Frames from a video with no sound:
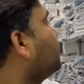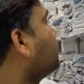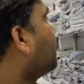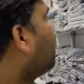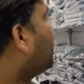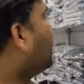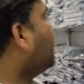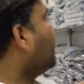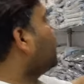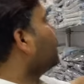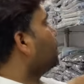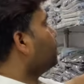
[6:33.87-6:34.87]
सबके
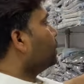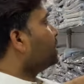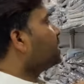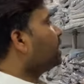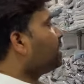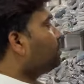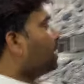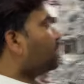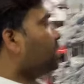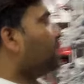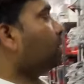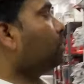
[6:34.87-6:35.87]
होलसेल की बात
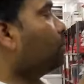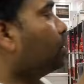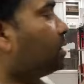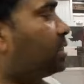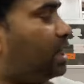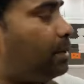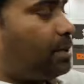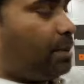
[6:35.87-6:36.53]
करें तो होलसेल आपका